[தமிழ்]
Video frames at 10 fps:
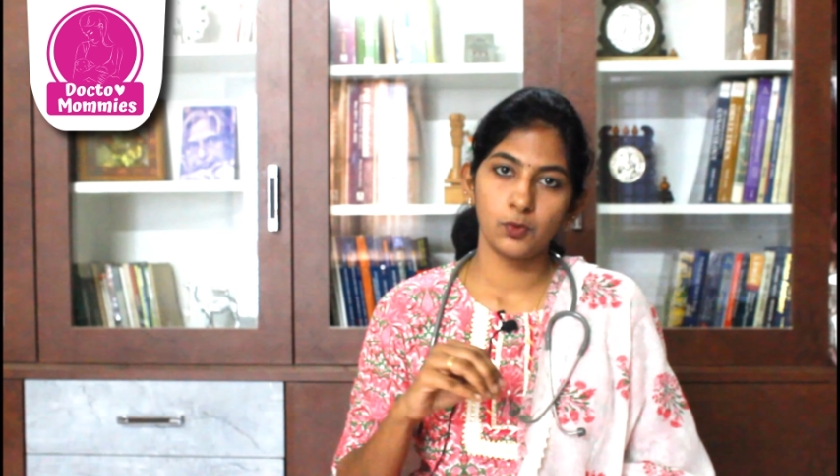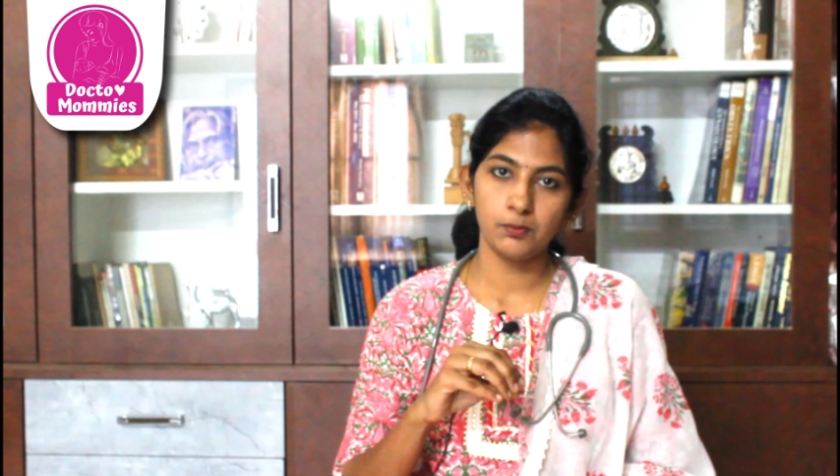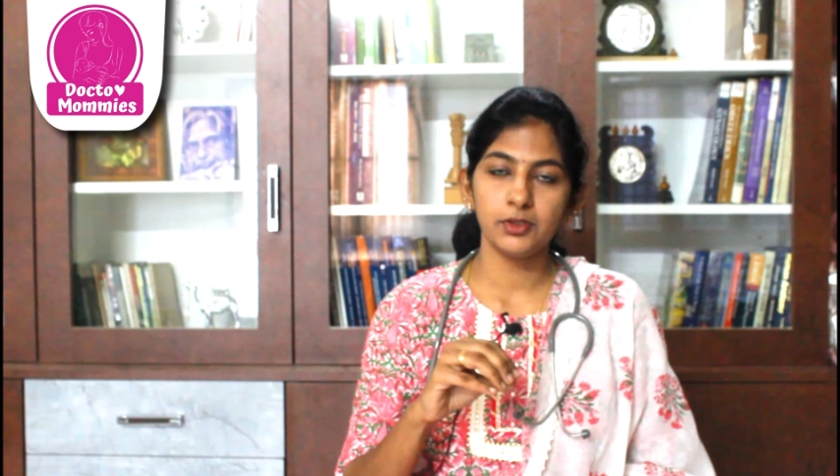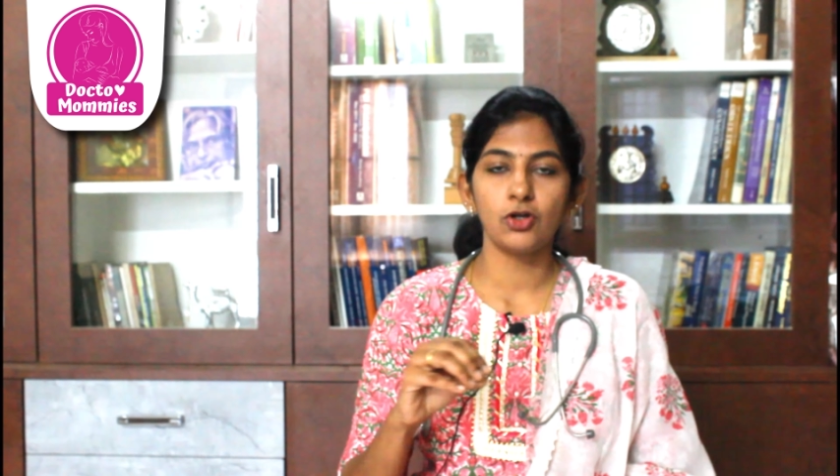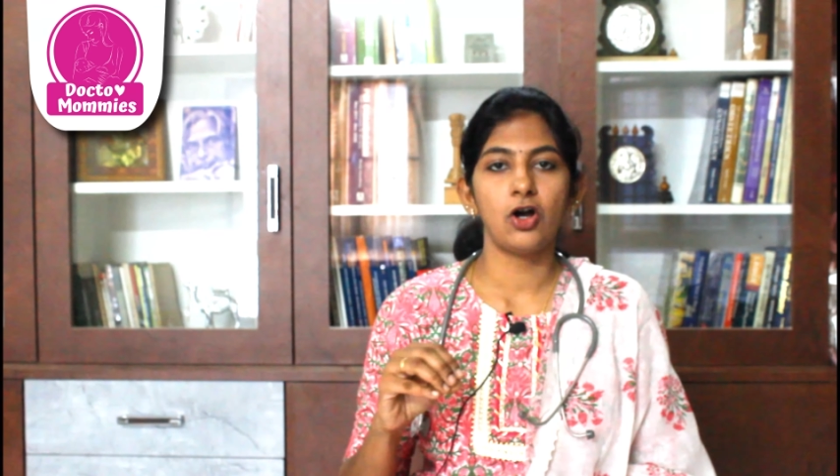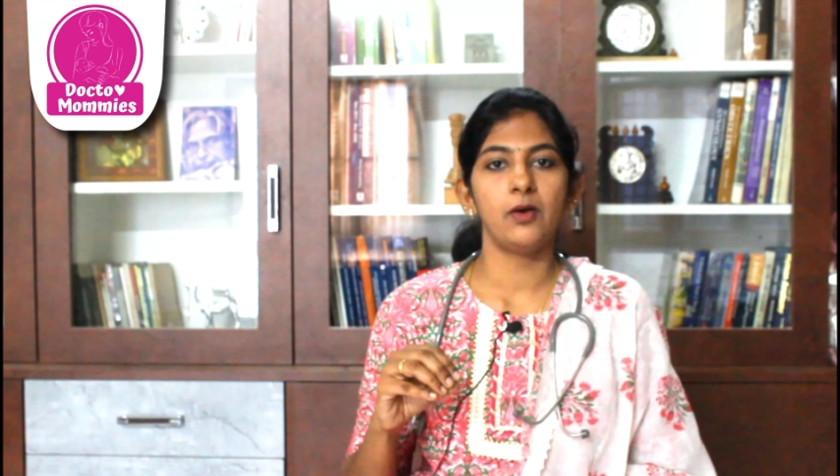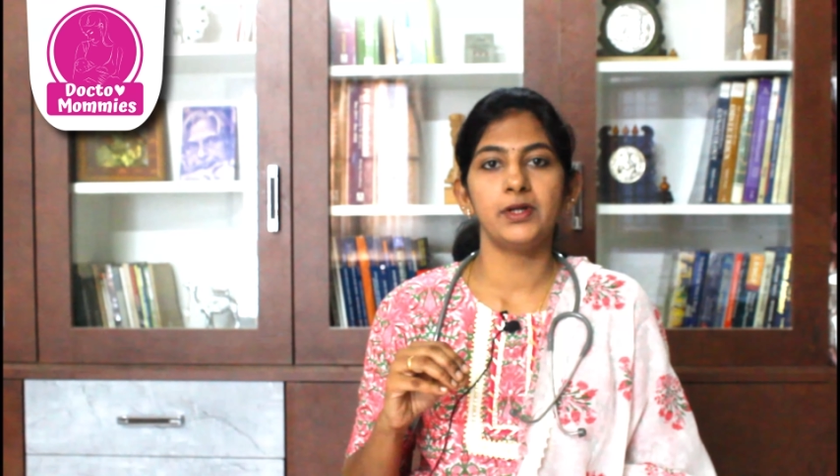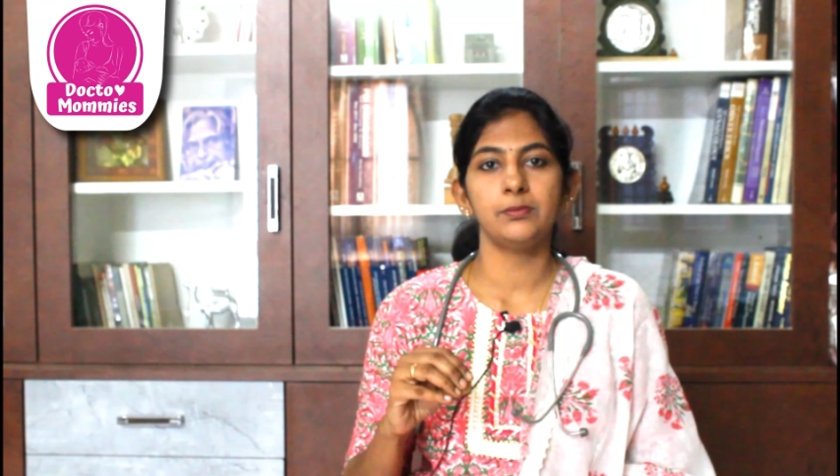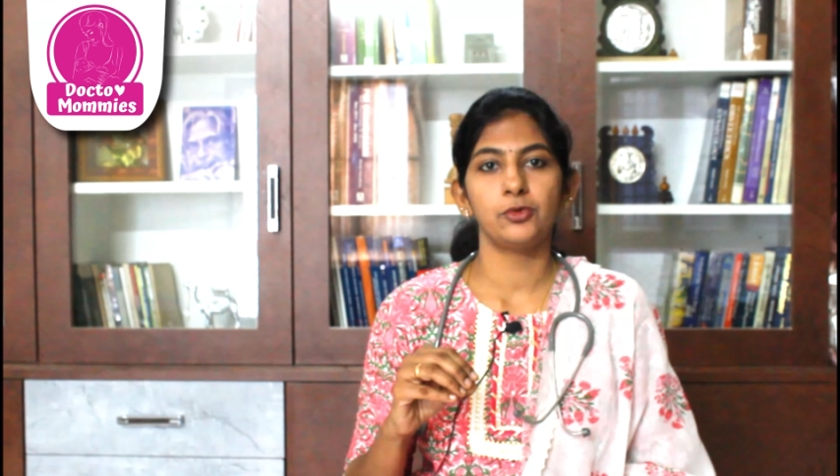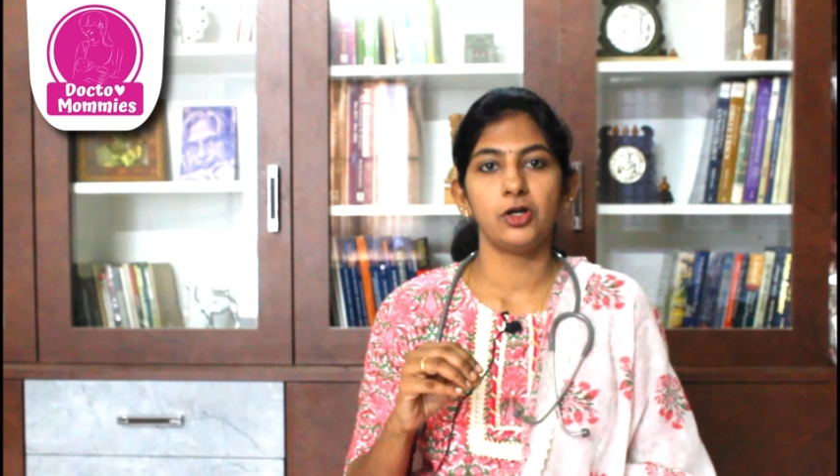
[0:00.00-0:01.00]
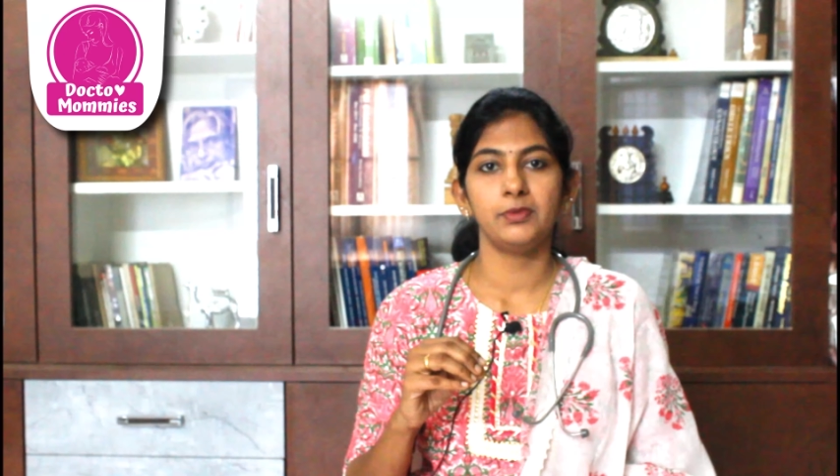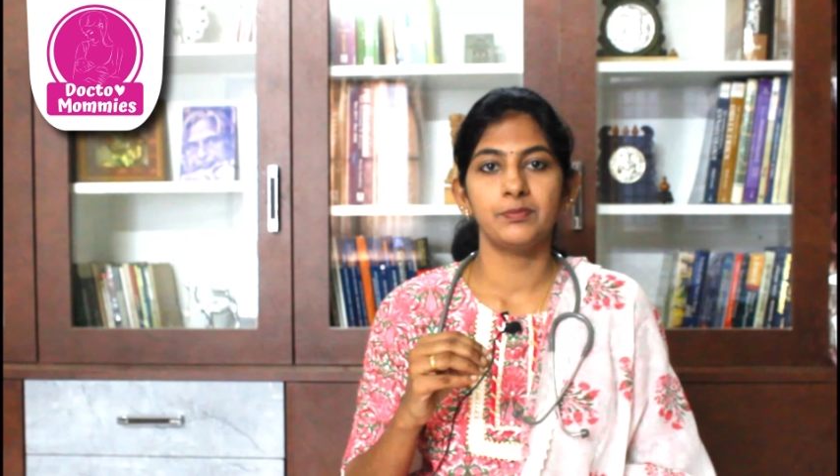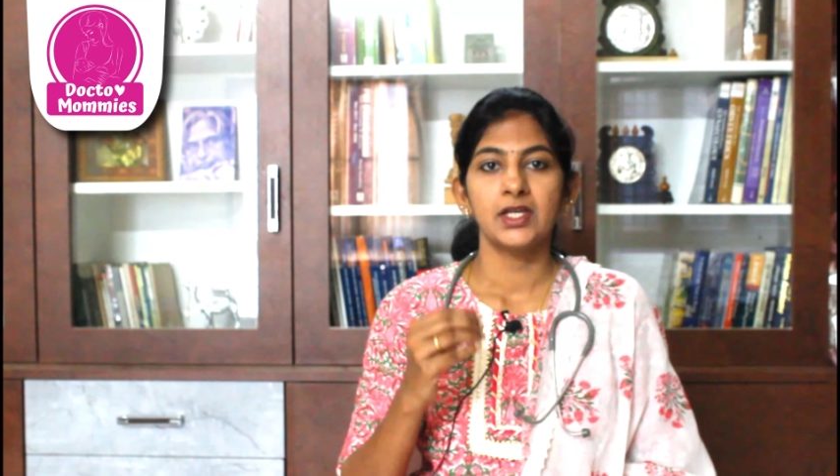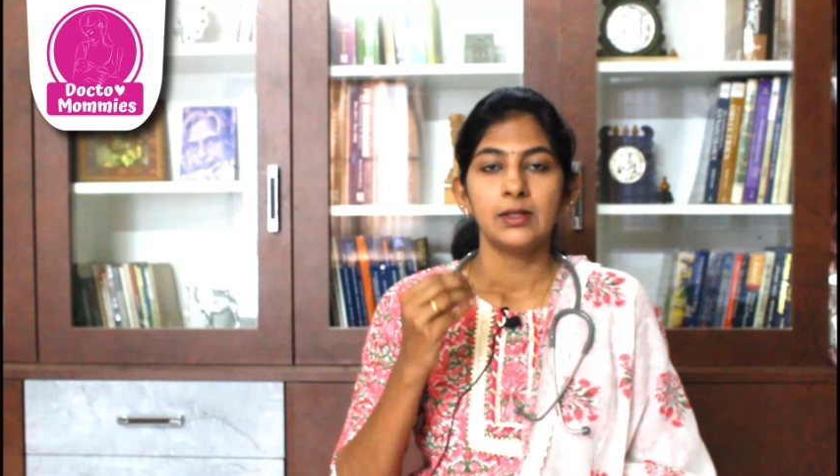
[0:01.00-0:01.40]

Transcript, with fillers: ரொம்ப காமன் ப்ராப்ளம்